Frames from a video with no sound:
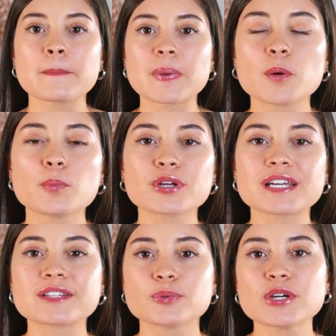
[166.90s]
pero
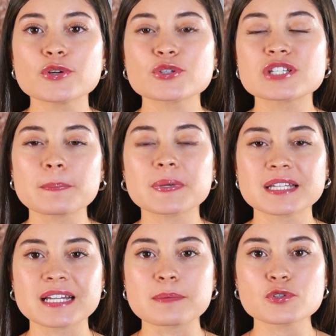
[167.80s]
porque tú y yo siempre
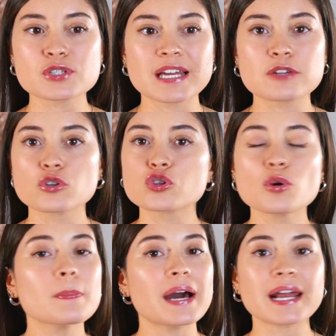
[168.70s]
tenemos que no
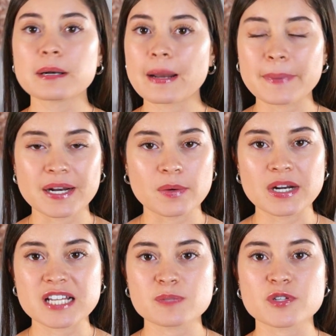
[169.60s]
tomar la
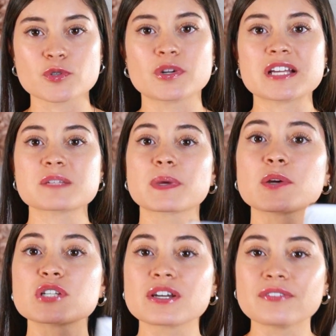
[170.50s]
palabra a las personas,
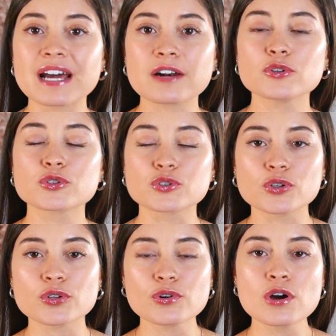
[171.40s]
pero llevarlo
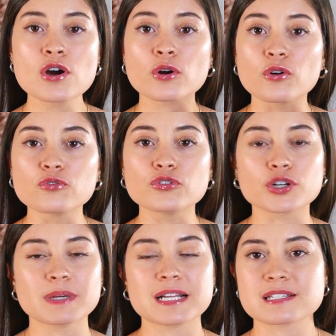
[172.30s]
todo
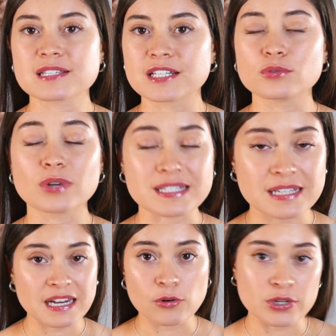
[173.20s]
conforme a las escrituras.
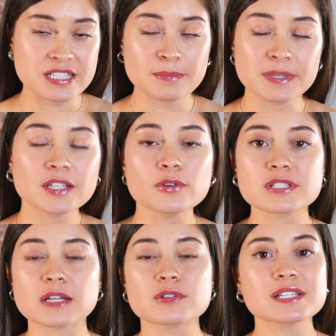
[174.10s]
La, honestamente yo he
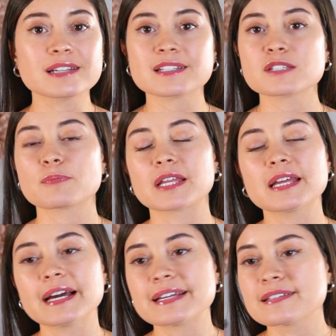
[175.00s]
estado en ciertas
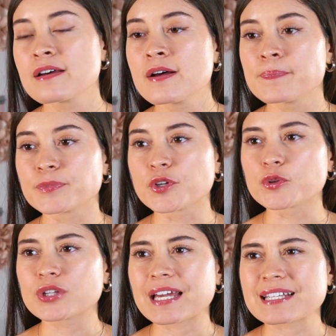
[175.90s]
prédicas
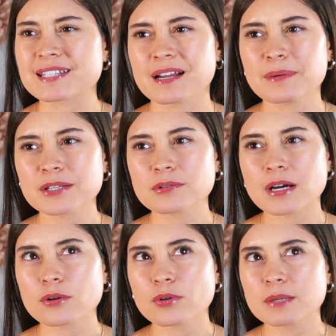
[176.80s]
donde están hablando
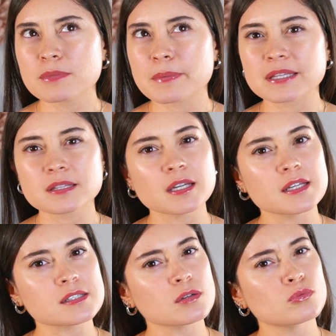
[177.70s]
algo y en mi
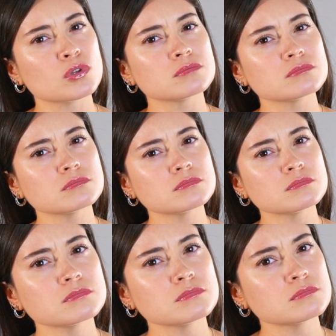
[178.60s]
mente es como...
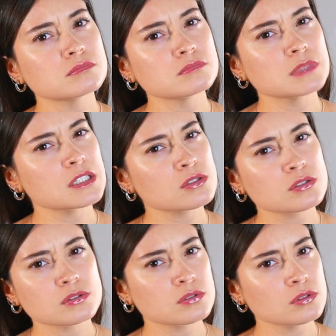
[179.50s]
Mm,
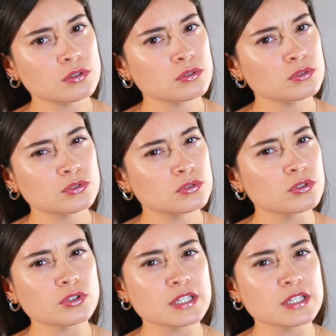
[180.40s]
no